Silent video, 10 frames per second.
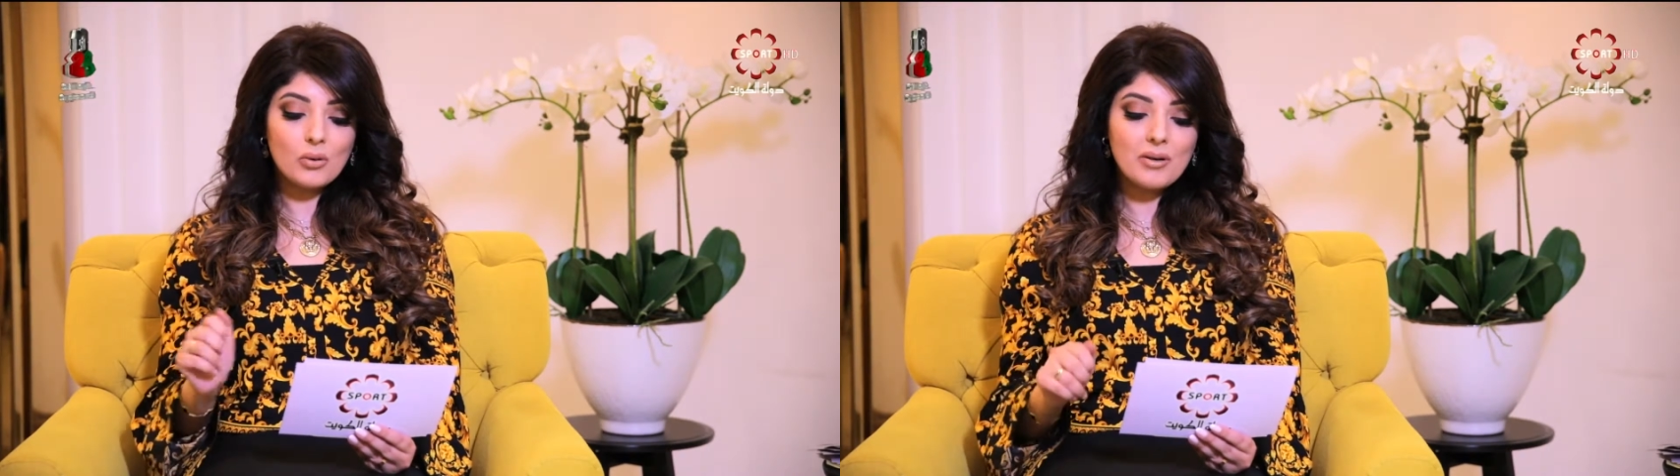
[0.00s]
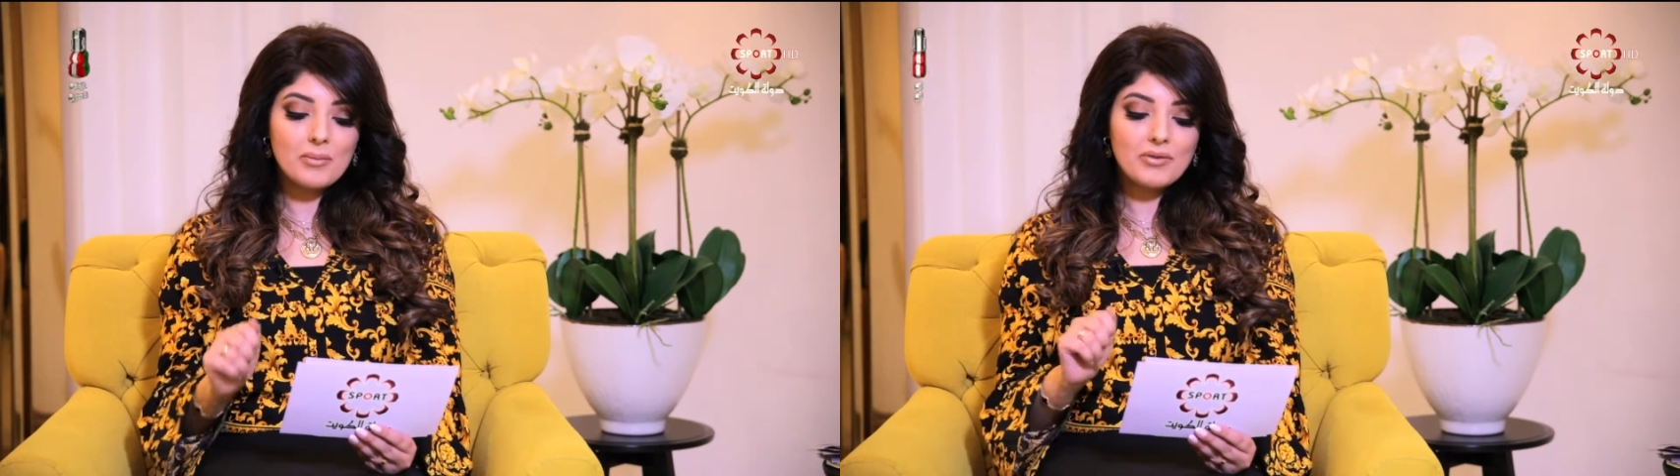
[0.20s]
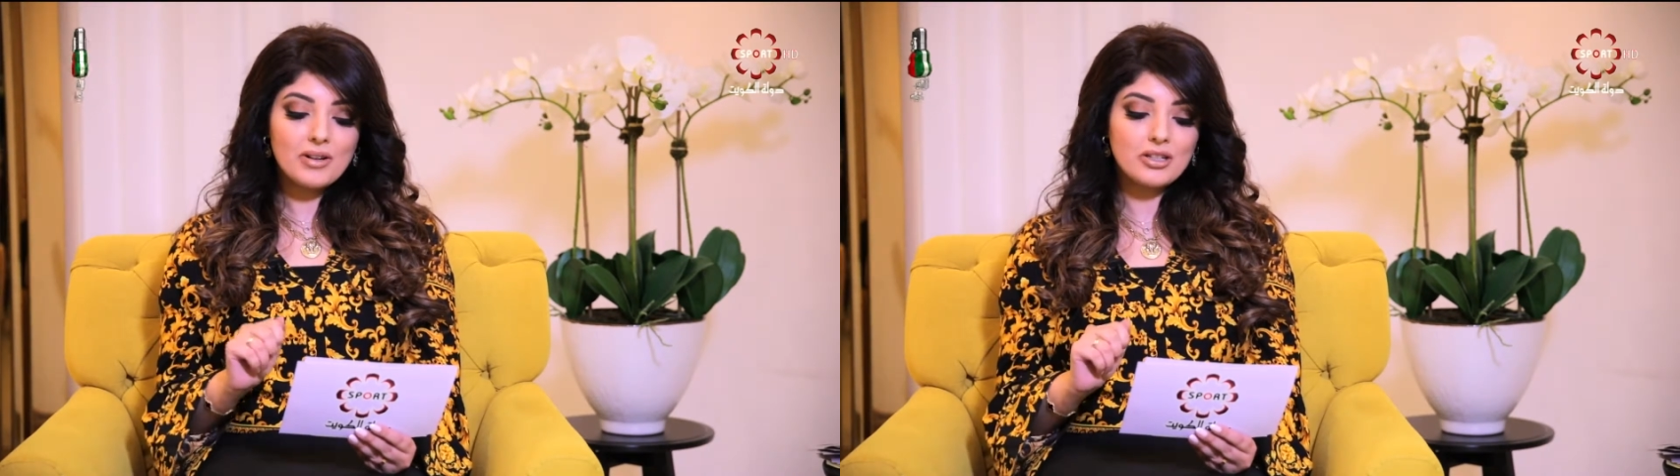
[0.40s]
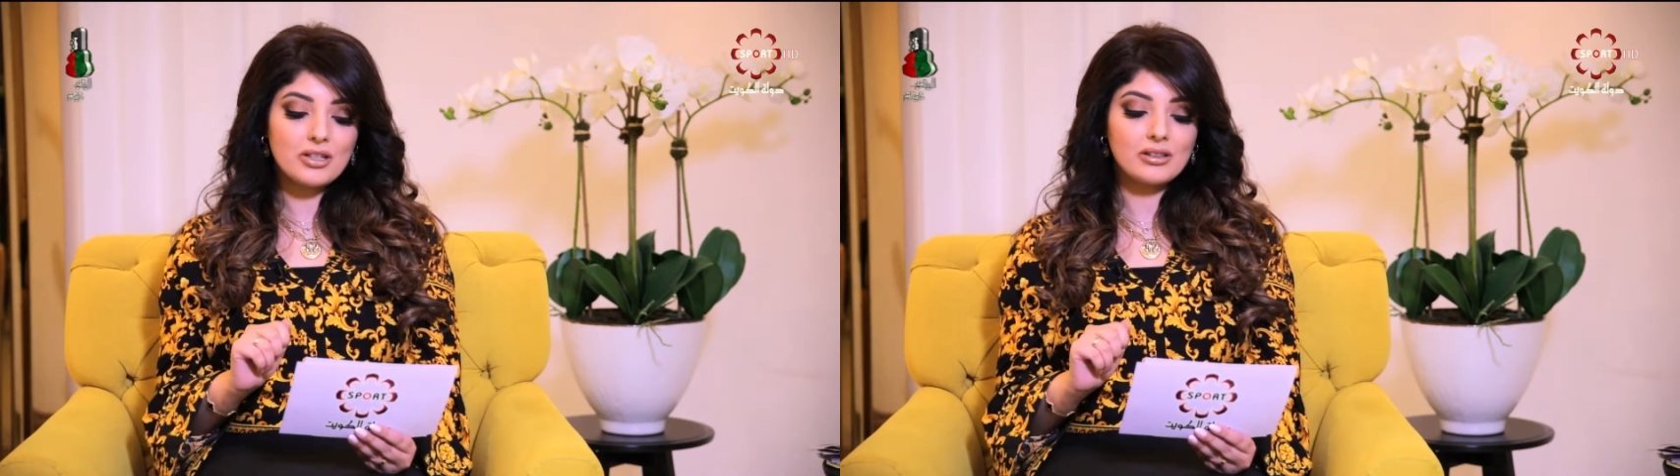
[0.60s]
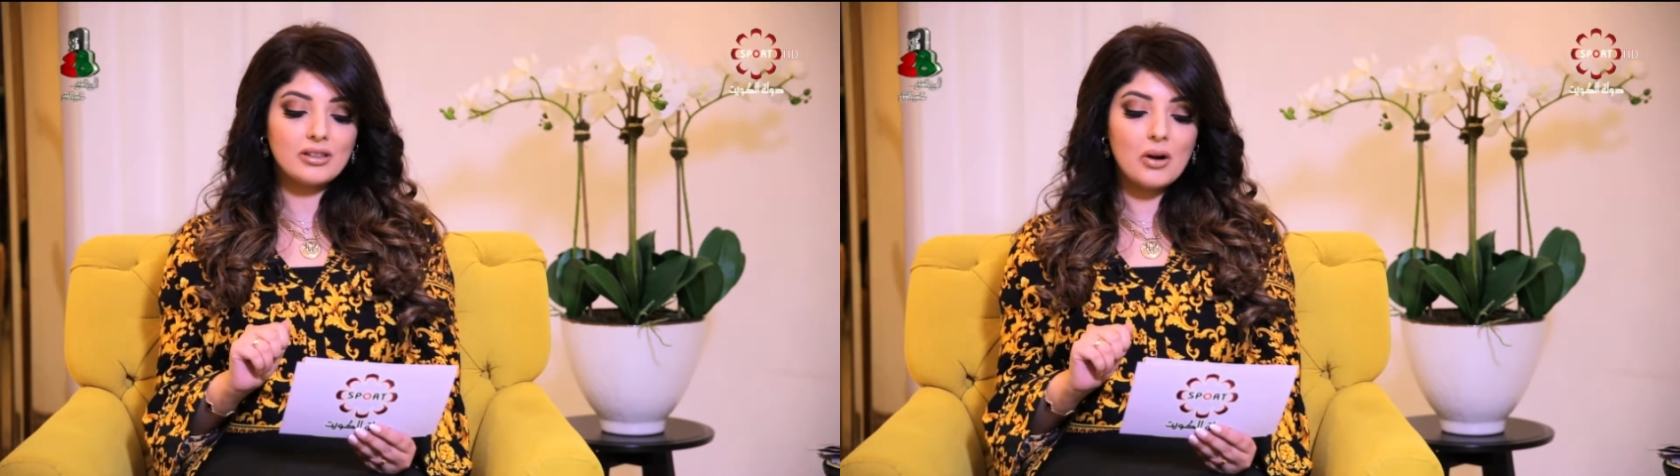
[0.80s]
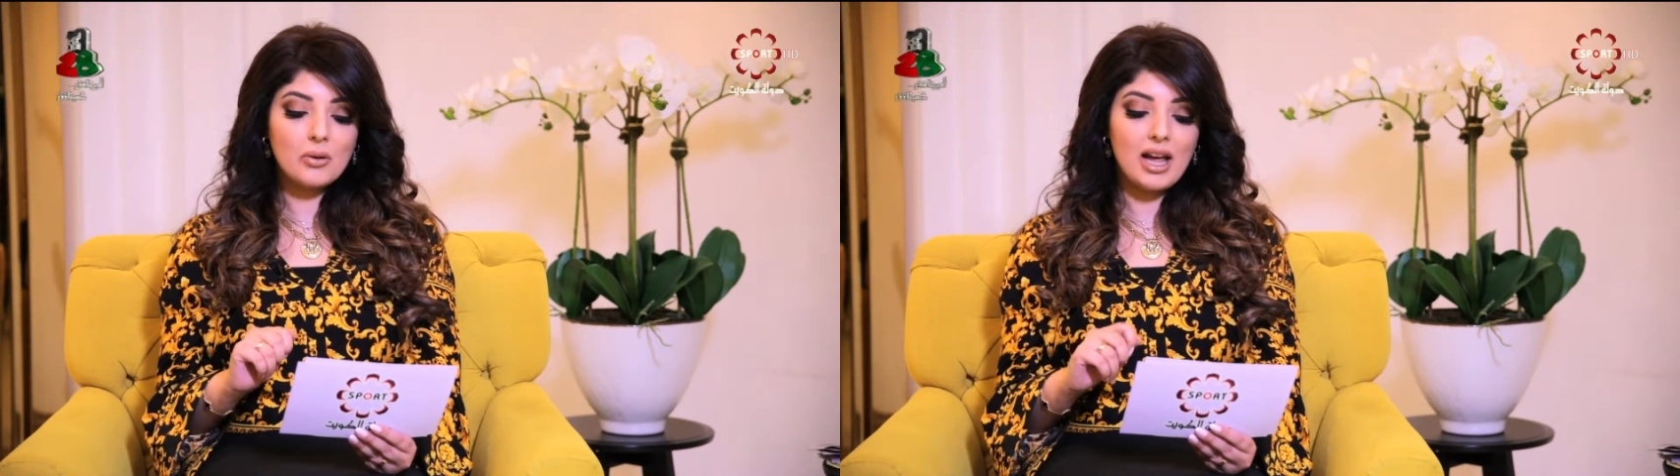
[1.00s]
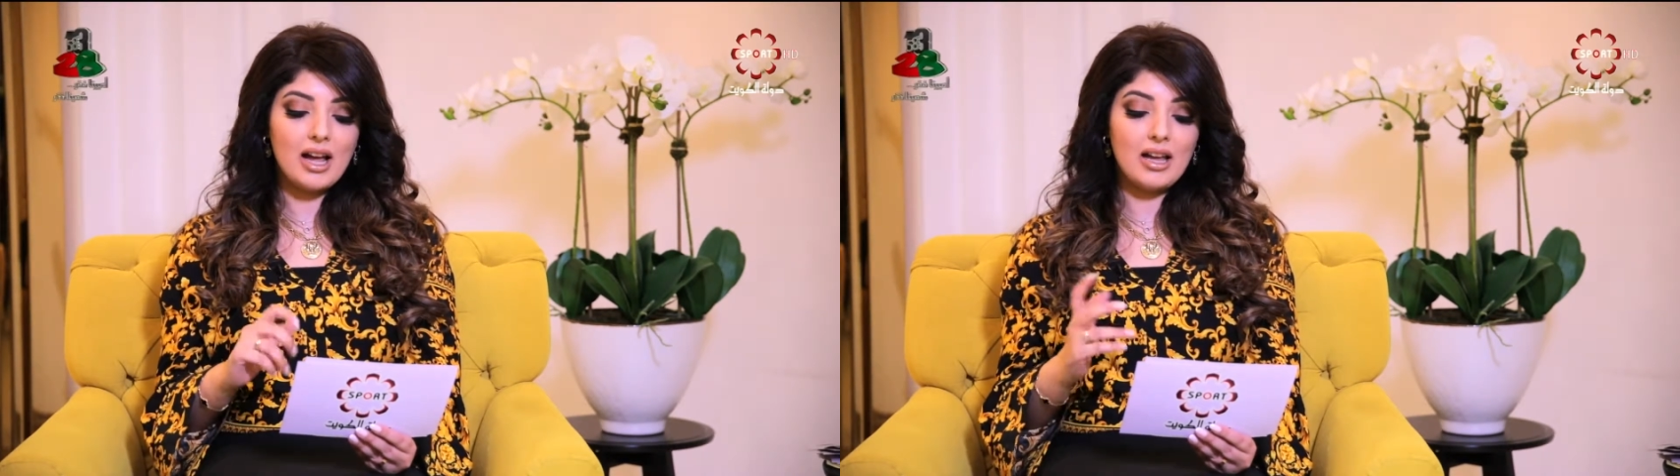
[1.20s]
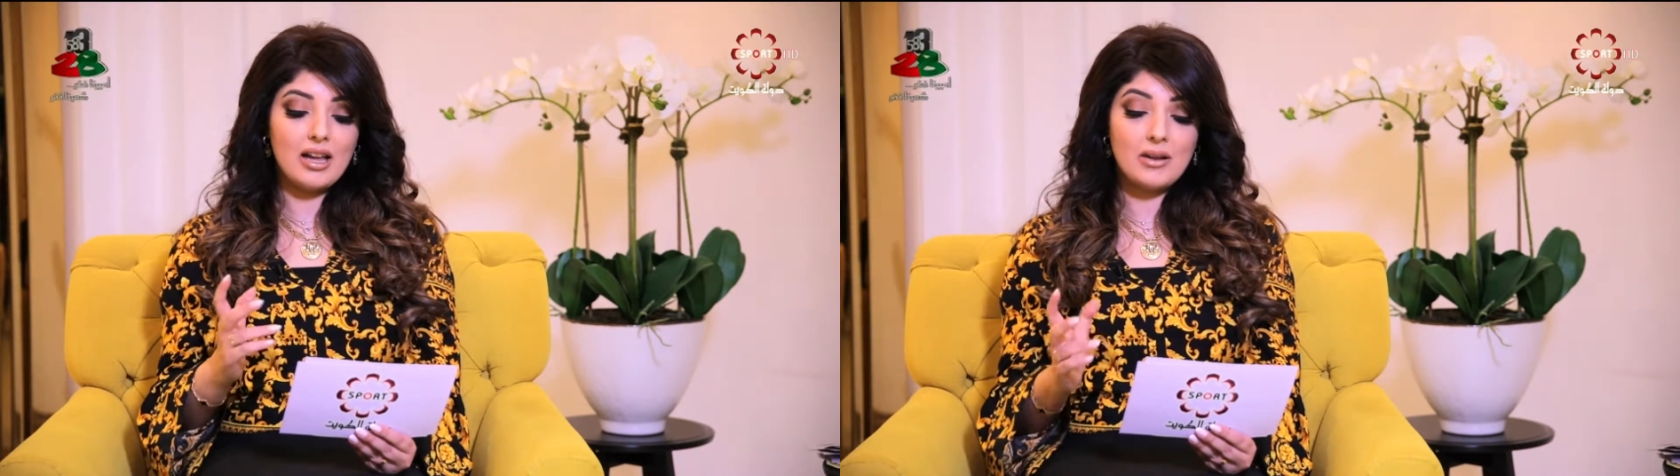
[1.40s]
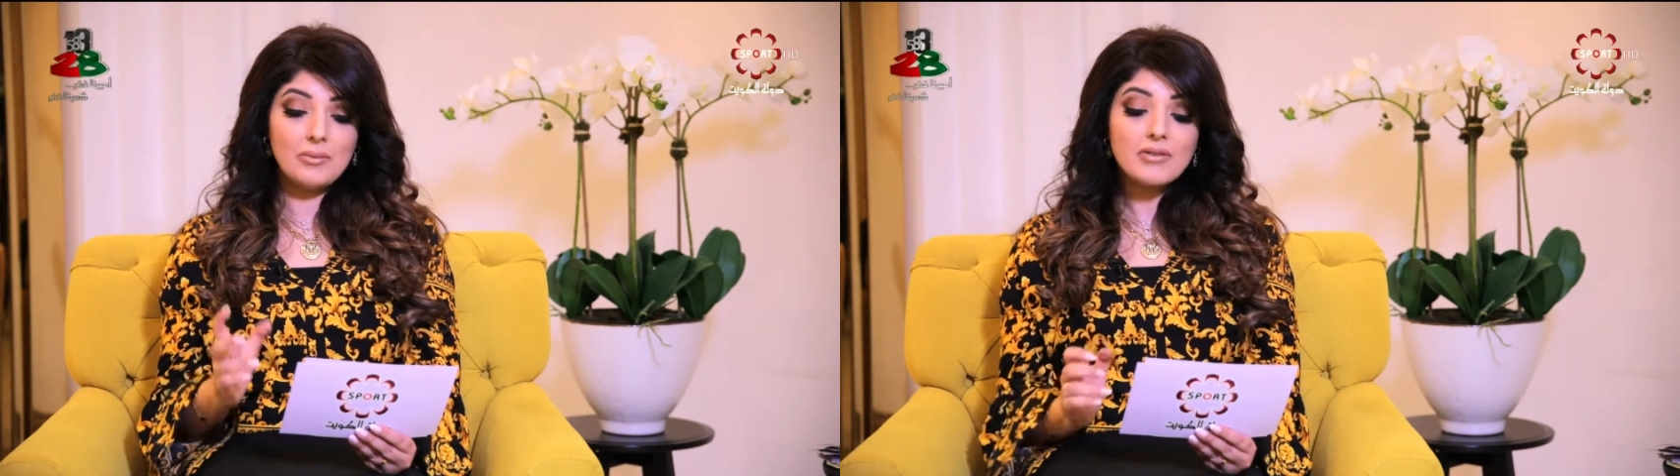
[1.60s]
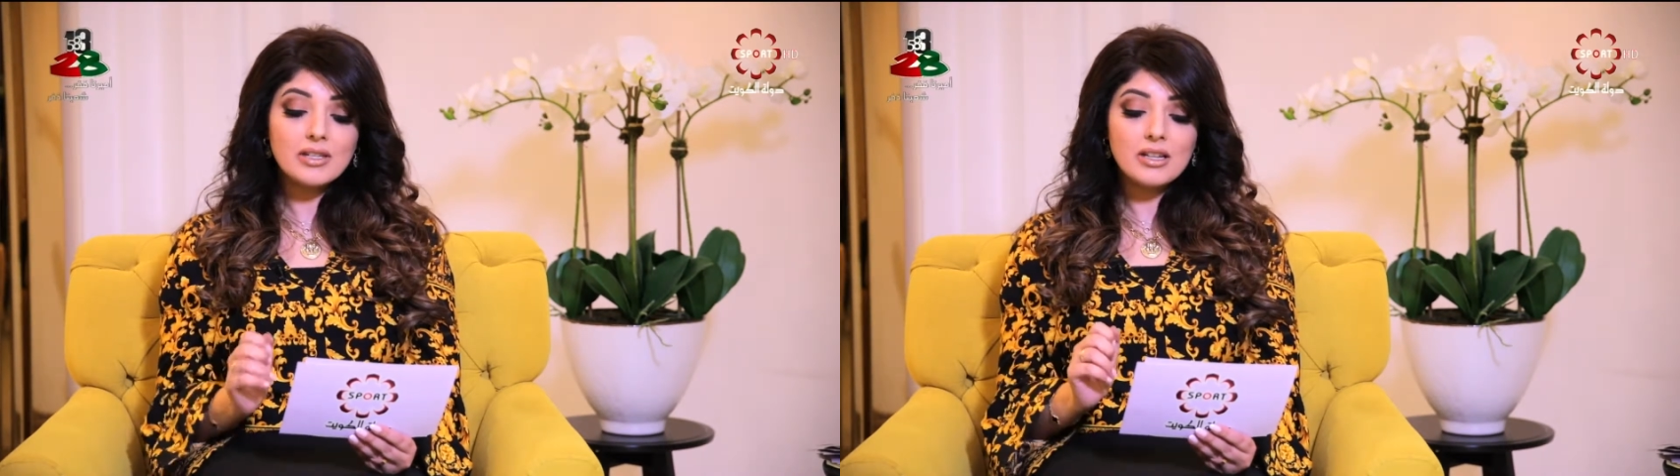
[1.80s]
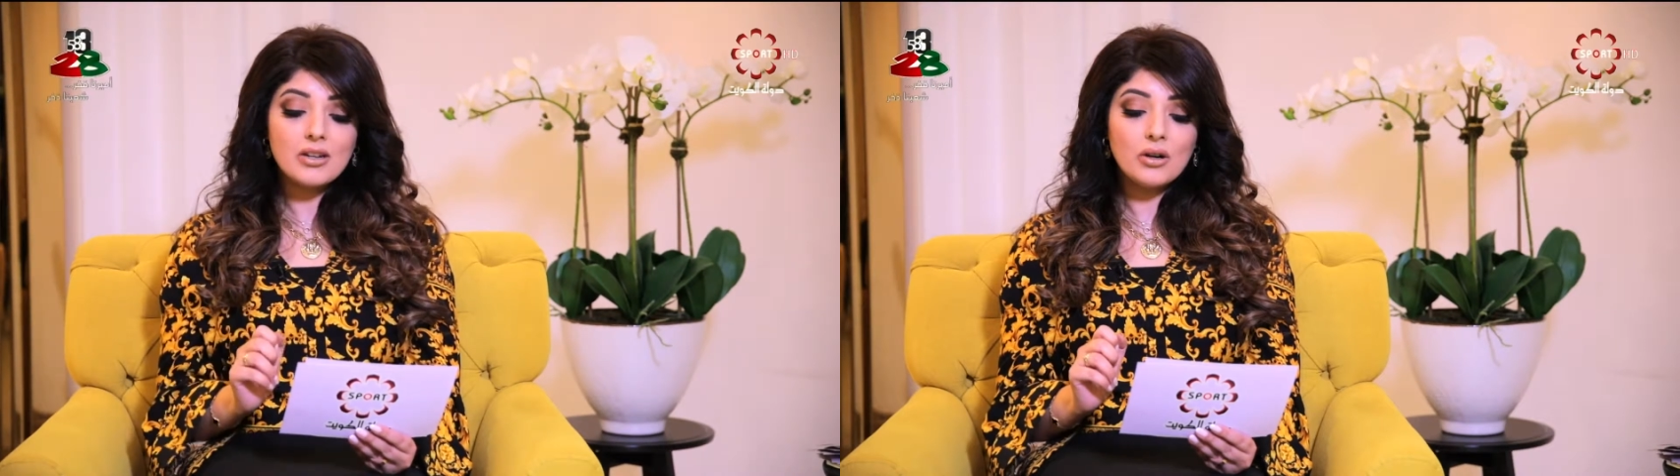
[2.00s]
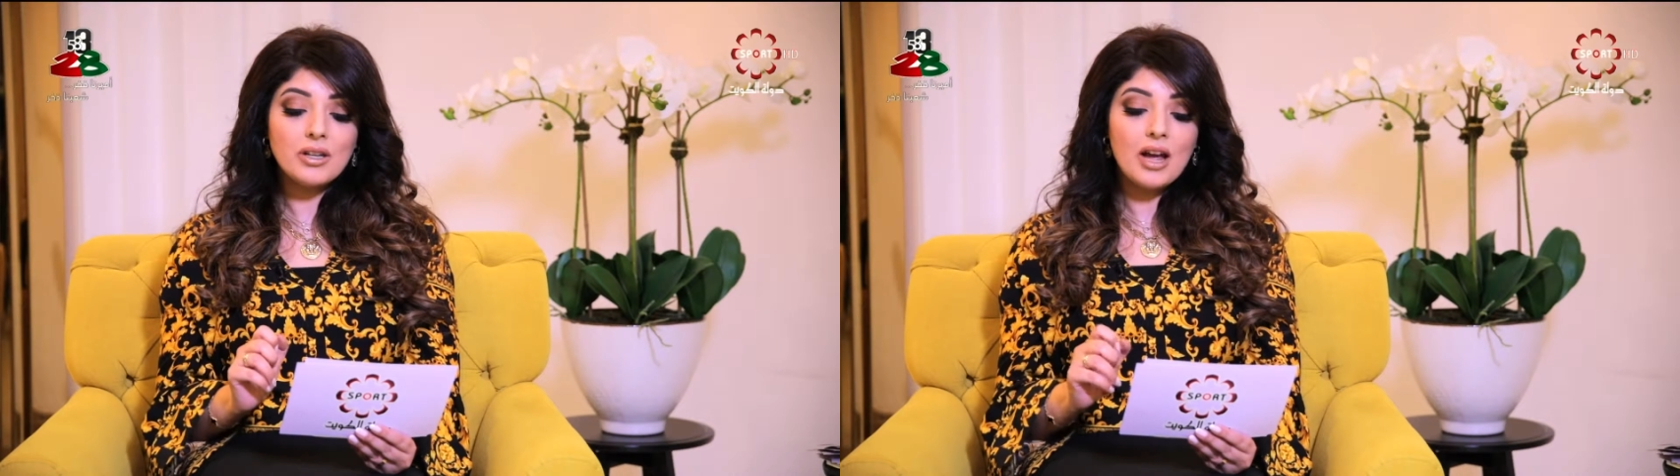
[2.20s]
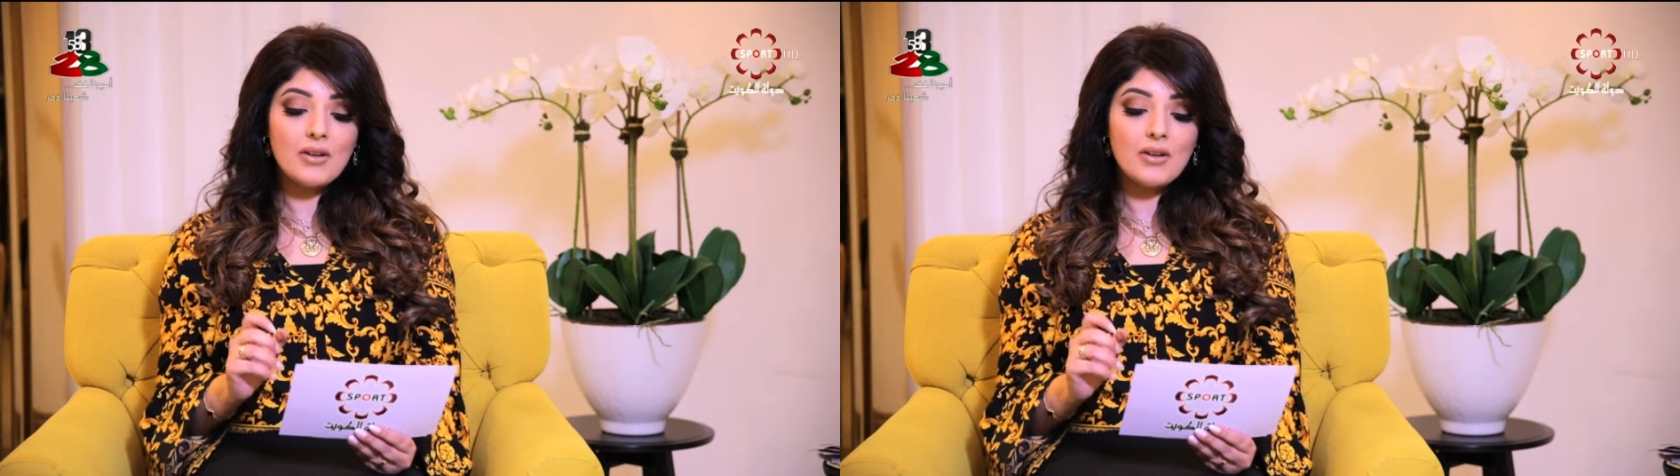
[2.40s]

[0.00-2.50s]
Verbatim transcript: ومفرش الطاولة آه، نفس اللون